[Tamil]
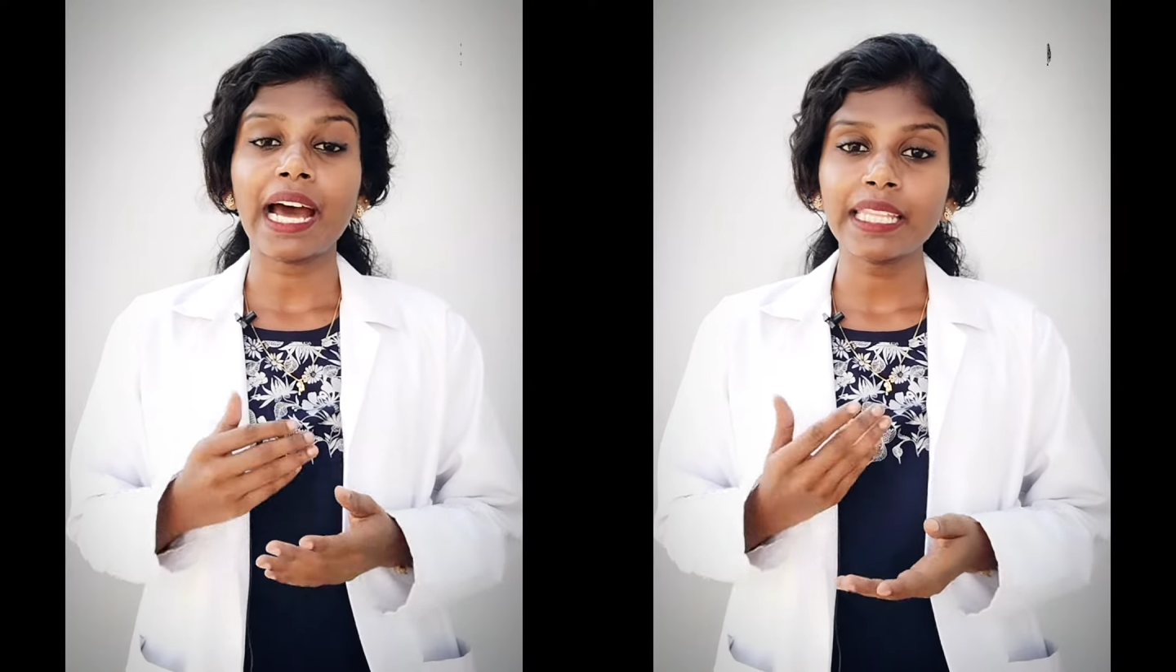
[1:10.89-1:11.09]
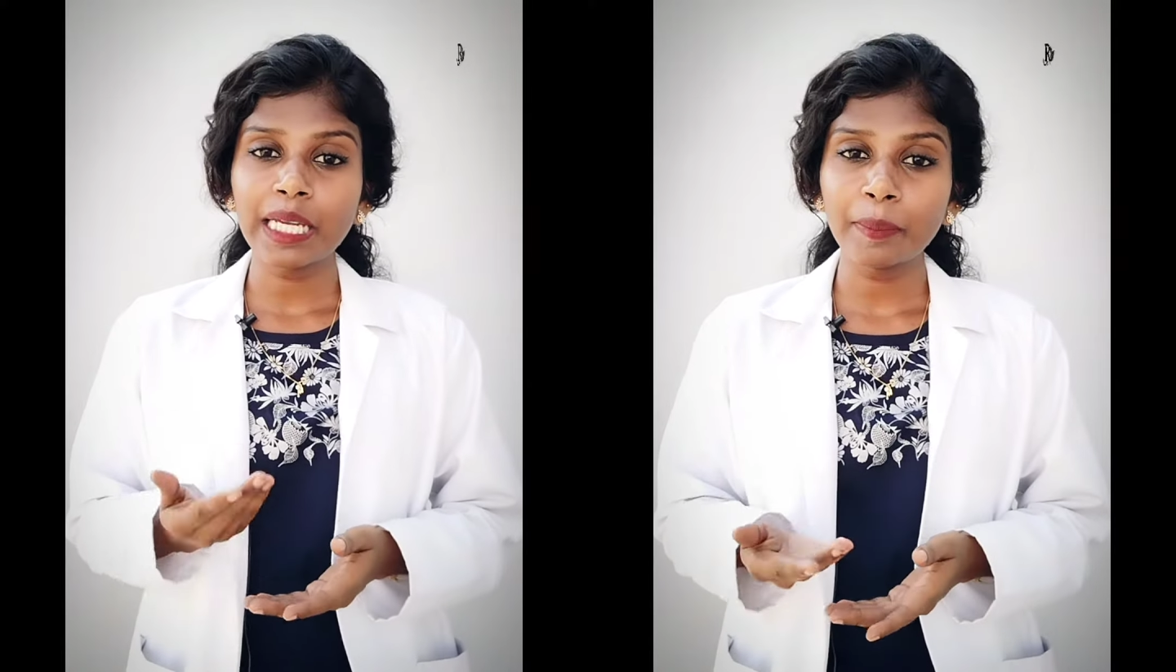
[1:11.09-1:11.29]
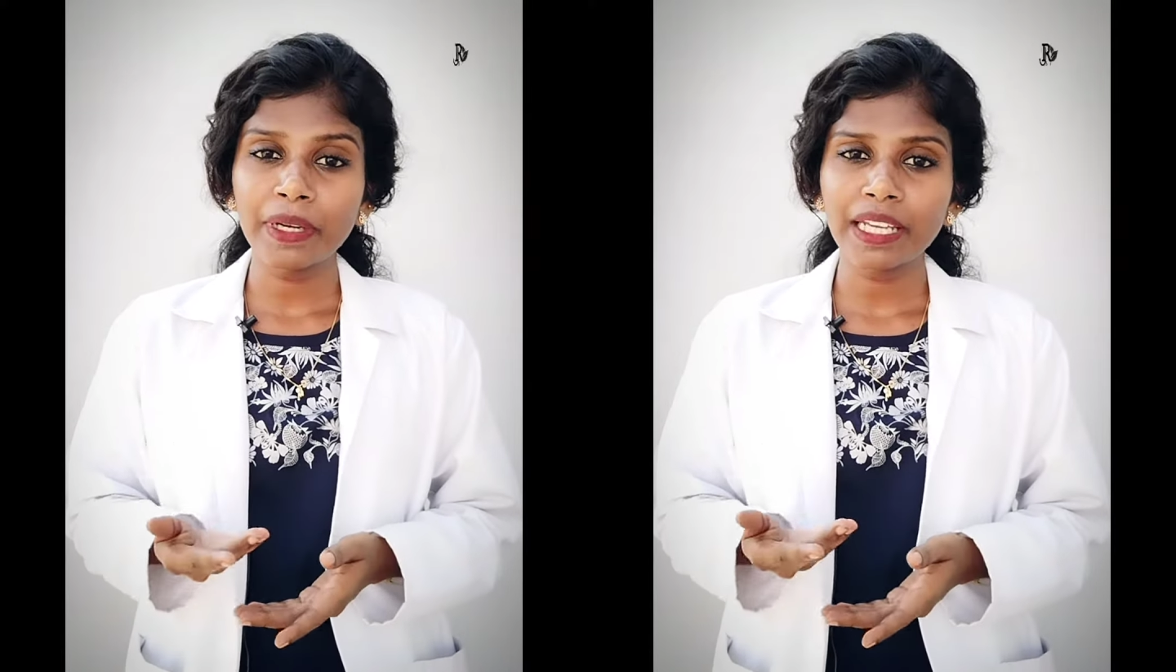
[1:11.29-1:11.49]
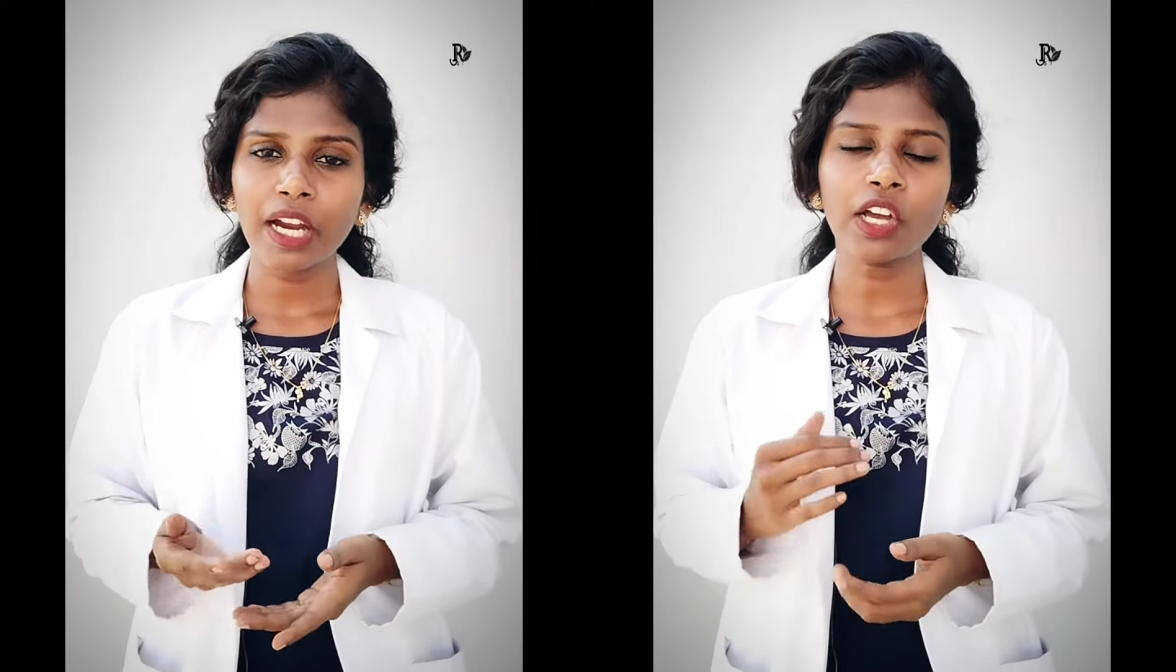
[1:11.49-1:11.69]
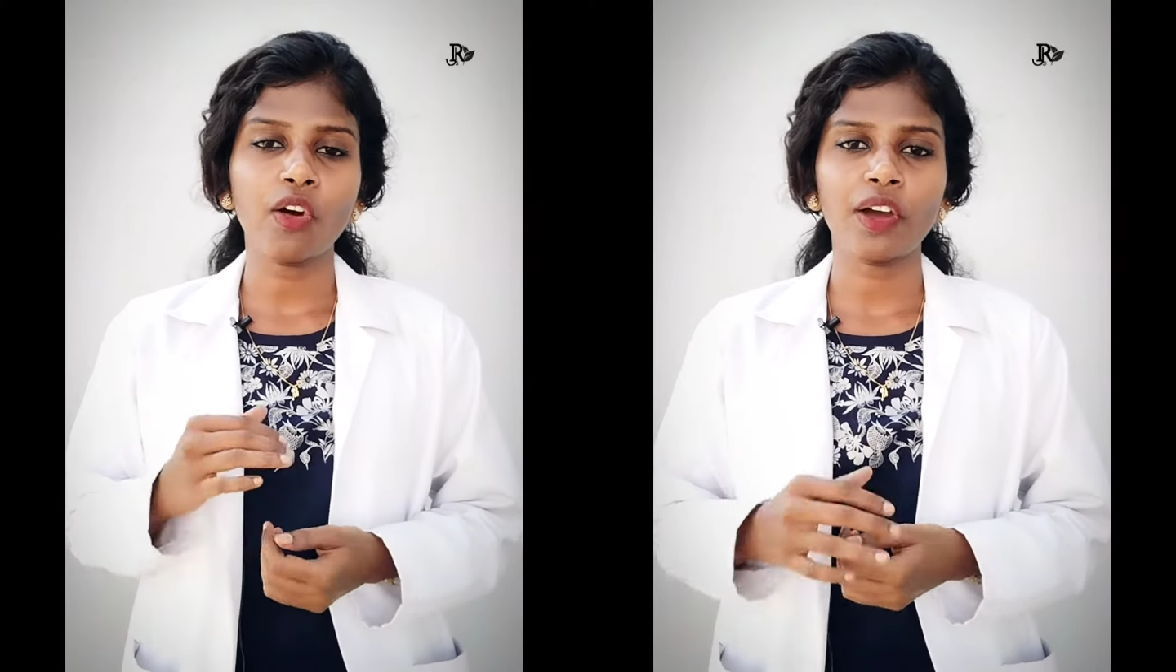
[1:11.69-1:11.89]

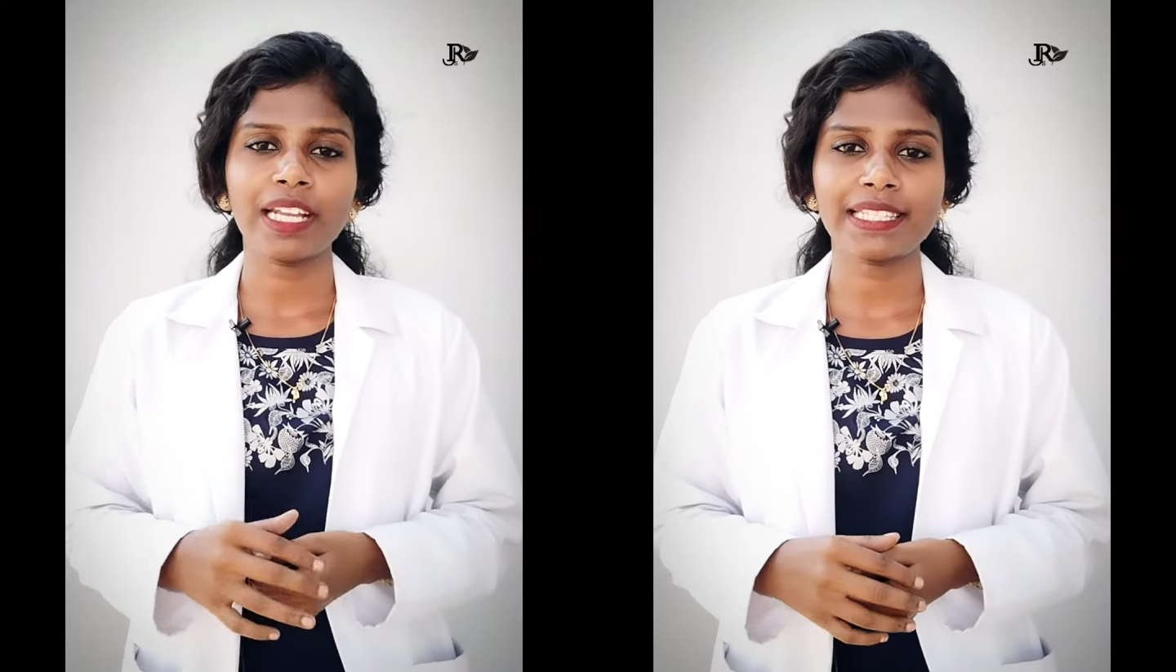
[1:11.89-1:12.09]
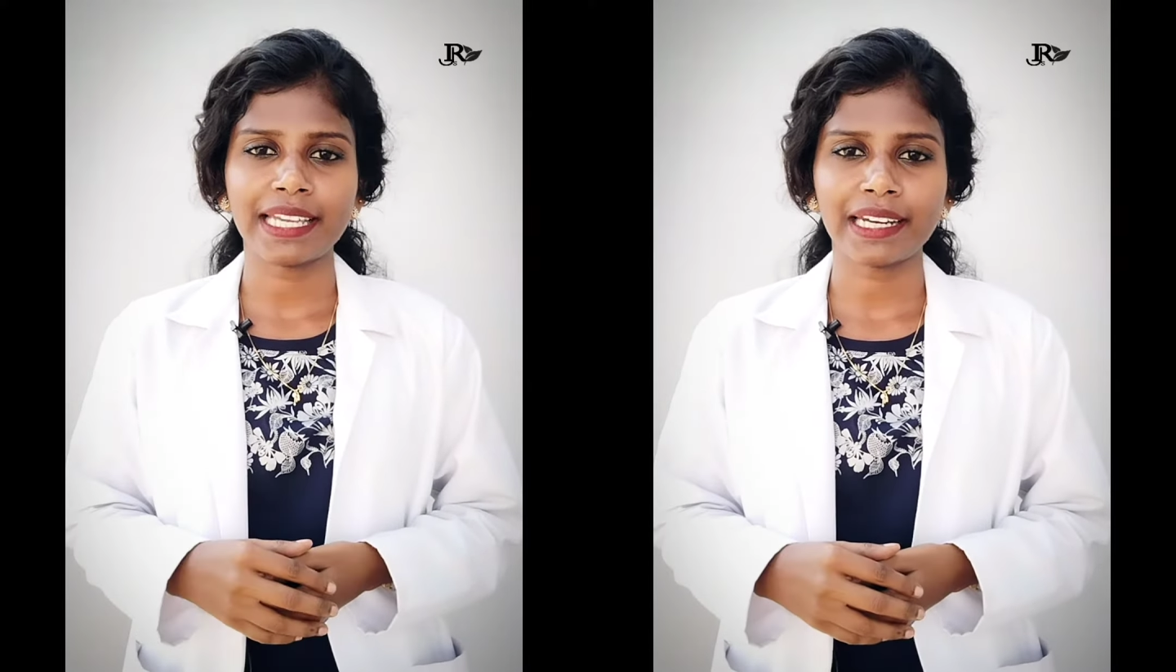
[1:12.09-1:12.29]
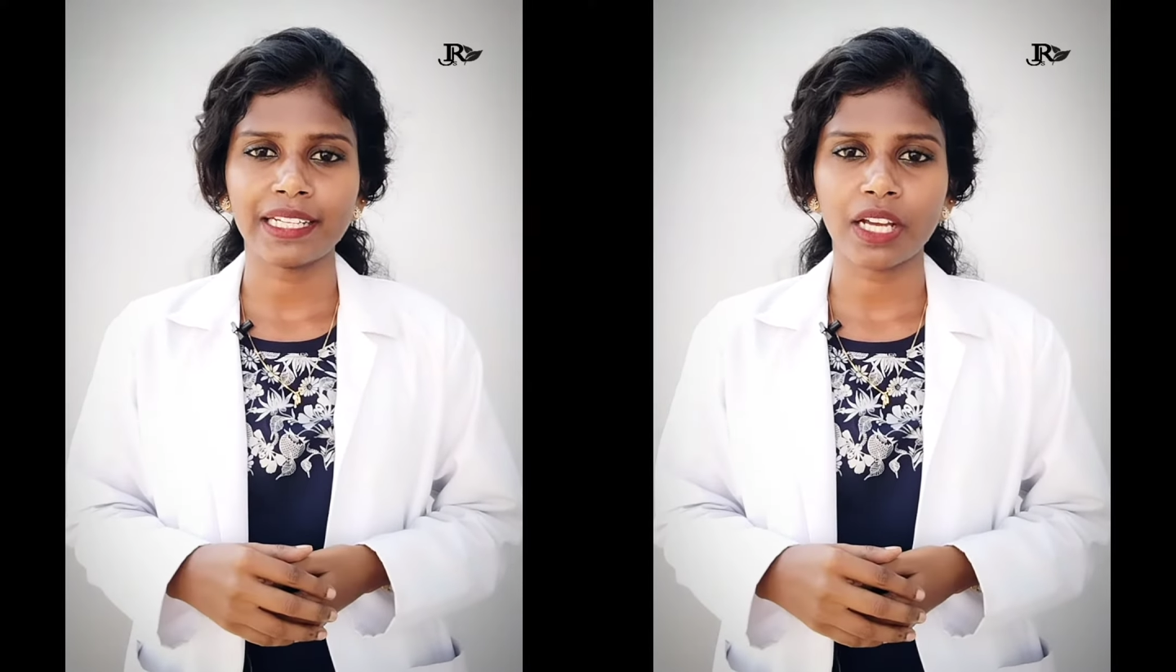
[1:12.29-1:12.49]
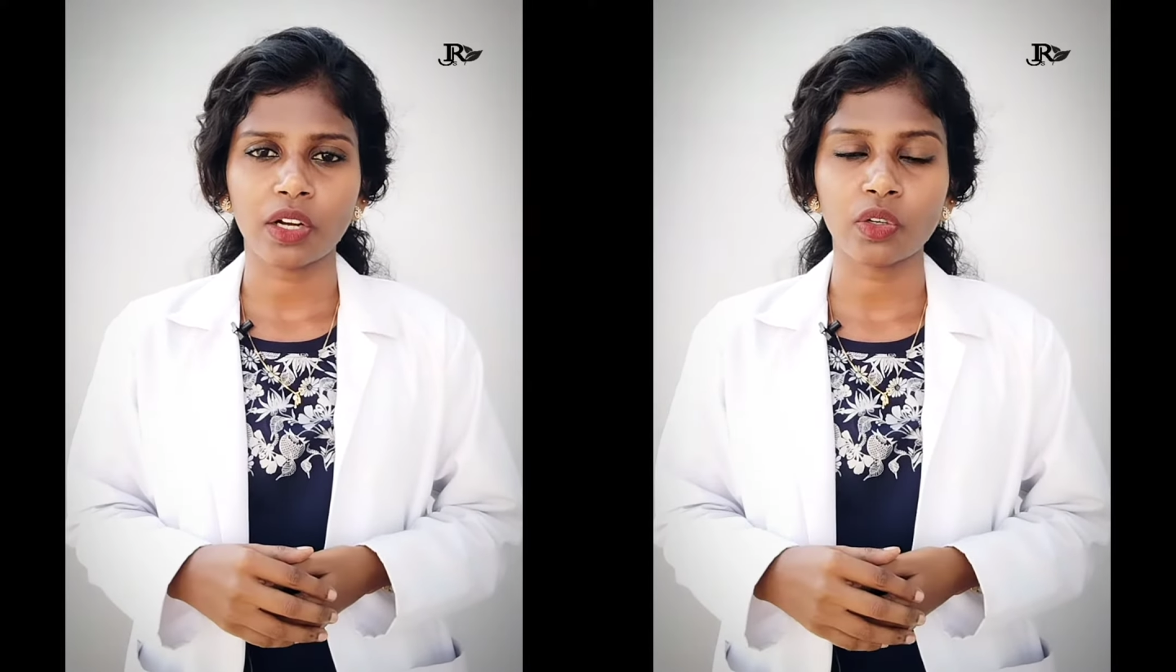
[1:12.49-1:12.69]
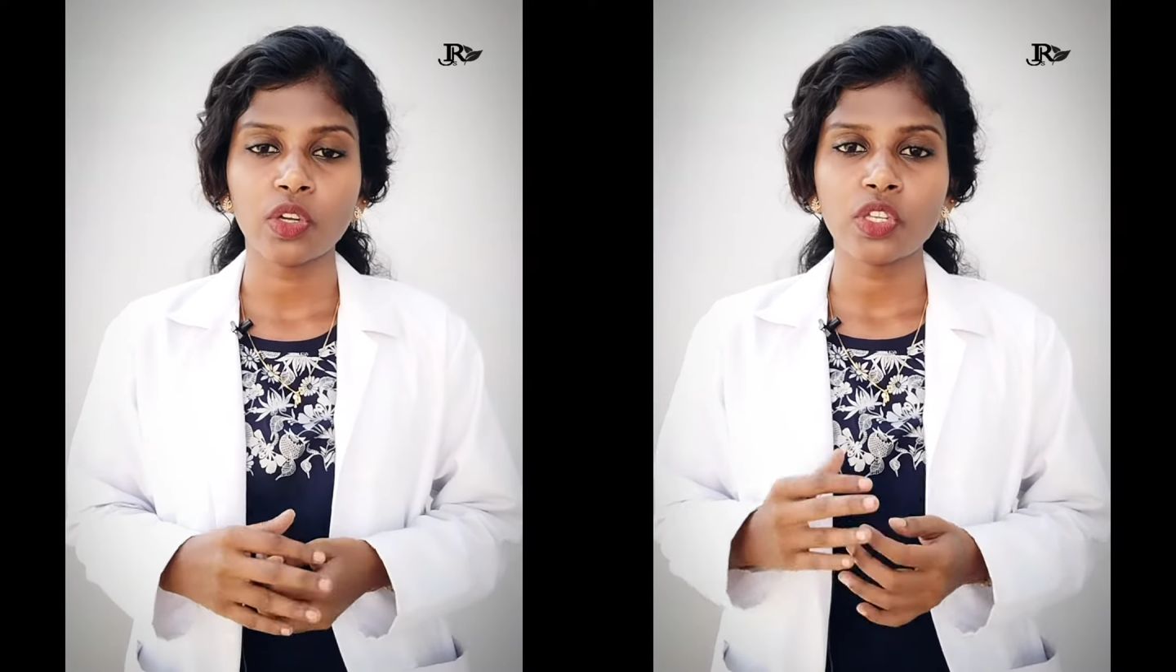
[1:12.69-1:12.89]
அதிகப்படியான ஆயில் செக்ரீட்
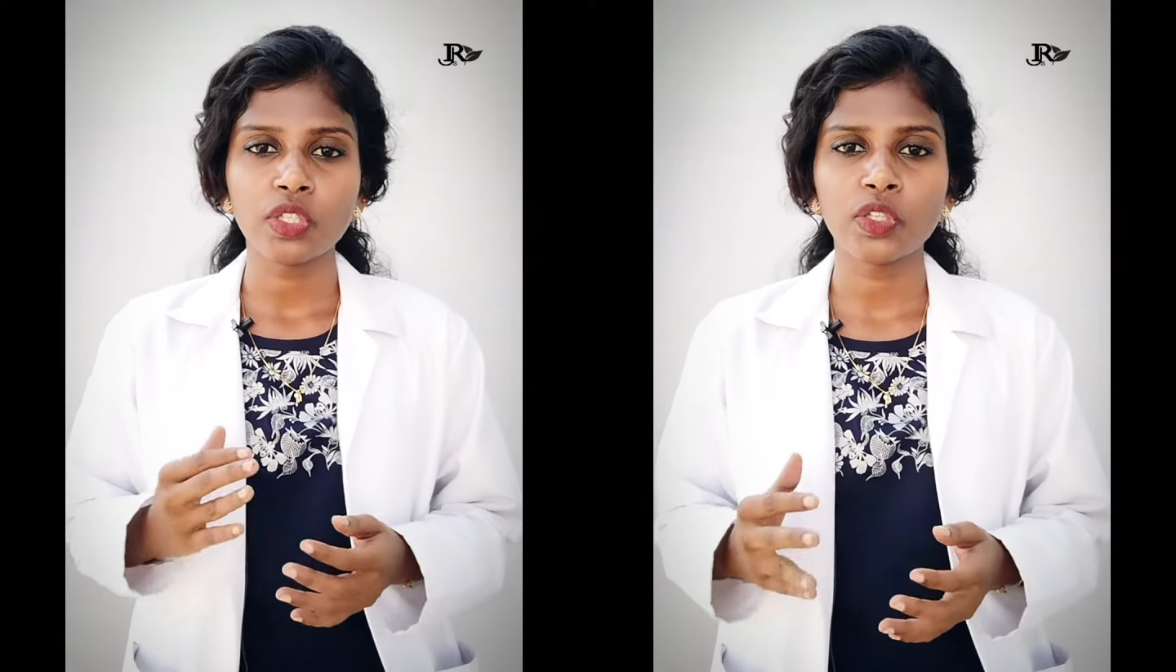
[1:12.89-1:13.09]
ஆகும்